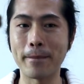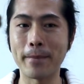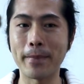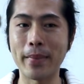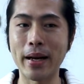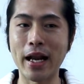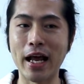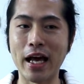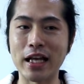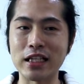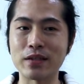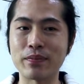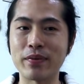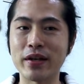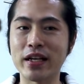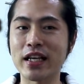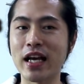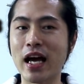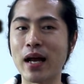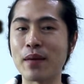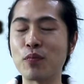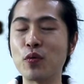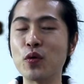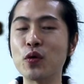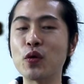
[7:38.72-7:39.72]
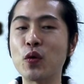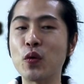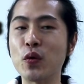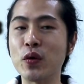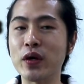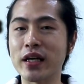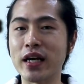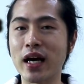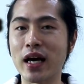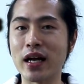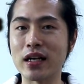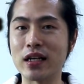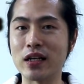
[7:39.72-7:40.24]
มันอาจจะเป็นการพูดคุย
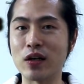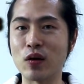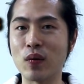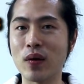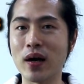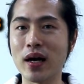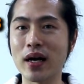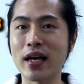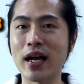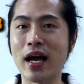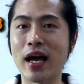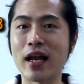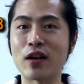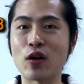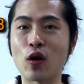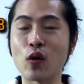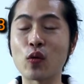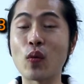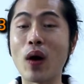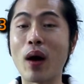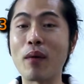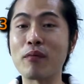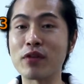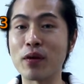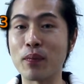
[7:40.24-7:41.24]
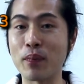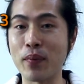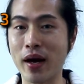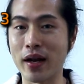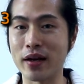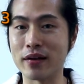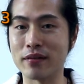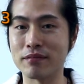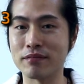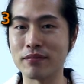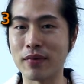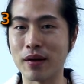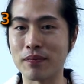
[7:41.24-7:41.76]
กันหรือว่าการลดความสัมพัน
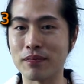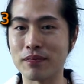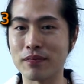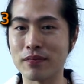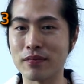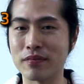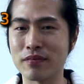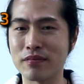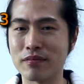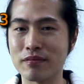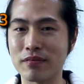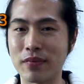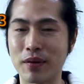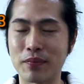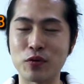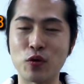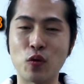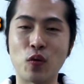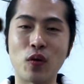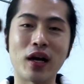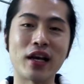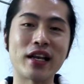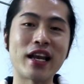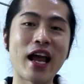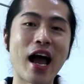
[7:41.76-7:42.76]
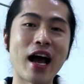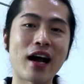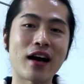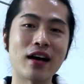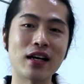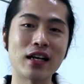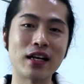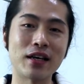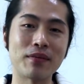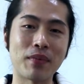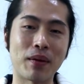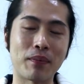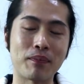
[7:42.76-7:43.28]
ธ์ แบบแบบอยู่กันยากก็
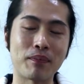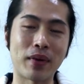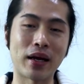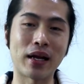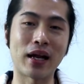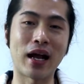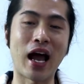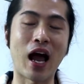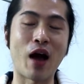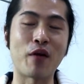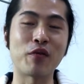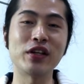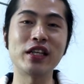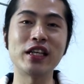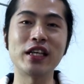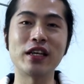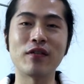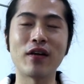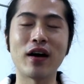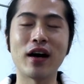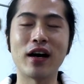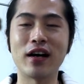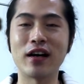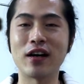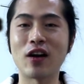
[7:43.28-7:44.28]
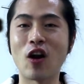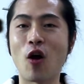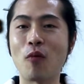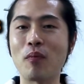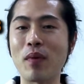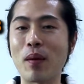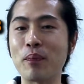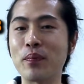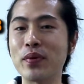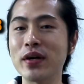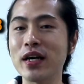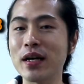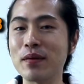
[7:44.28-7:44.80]
เลยแบบมาหาวิธีว่าเออลองแบ
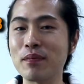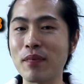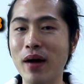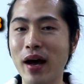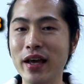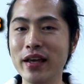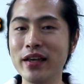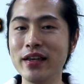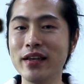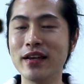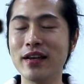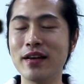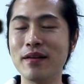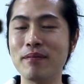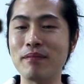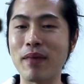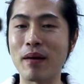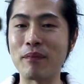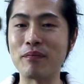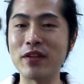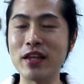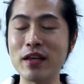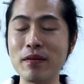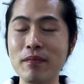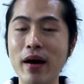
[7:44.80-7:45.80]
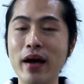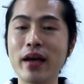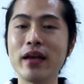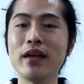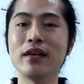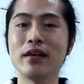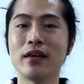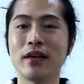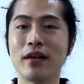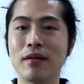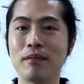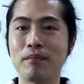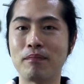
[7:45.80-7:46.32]
บเพื่อนไหมแบบนี้ไหม
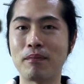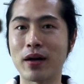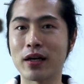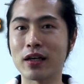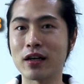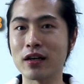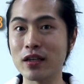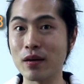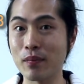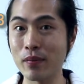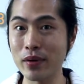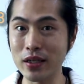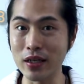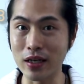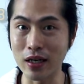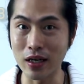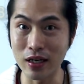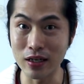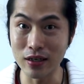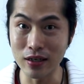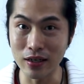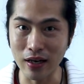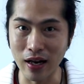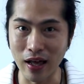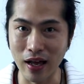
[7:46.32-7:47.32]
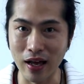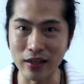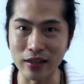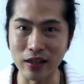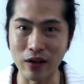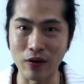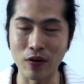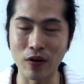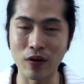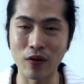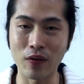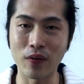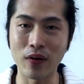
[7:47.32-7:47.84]
มันก็ยังไม่ถึงกับเลิกลาแต่
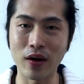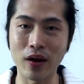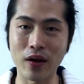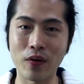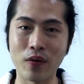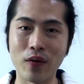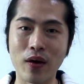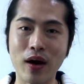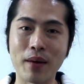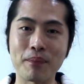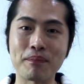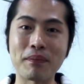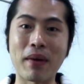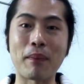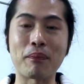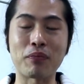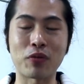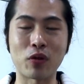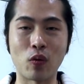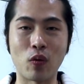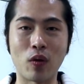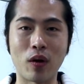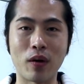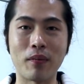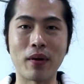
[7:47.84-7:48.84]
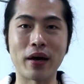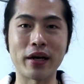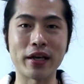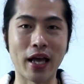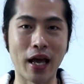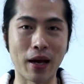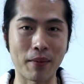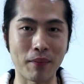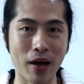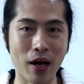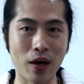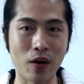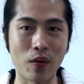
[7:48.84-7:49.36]
เพราะว่าว่าปรับตัวบางอย่า
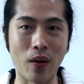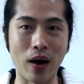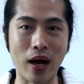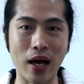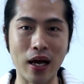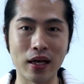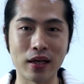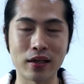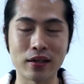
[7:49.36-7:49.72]
งมากกว่า